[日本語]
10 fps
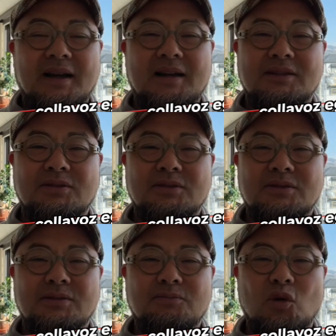
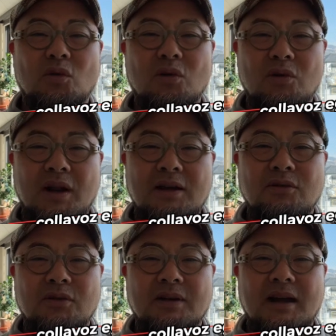もうコロナ
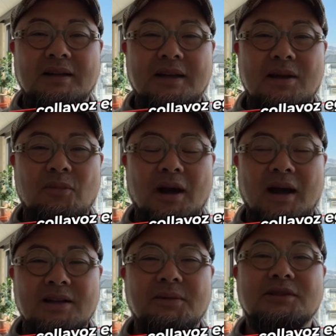の関係も
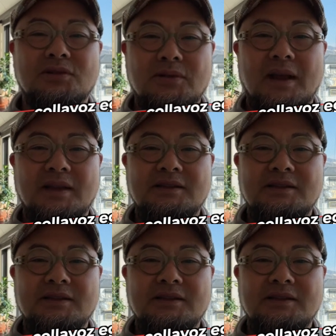ありますので、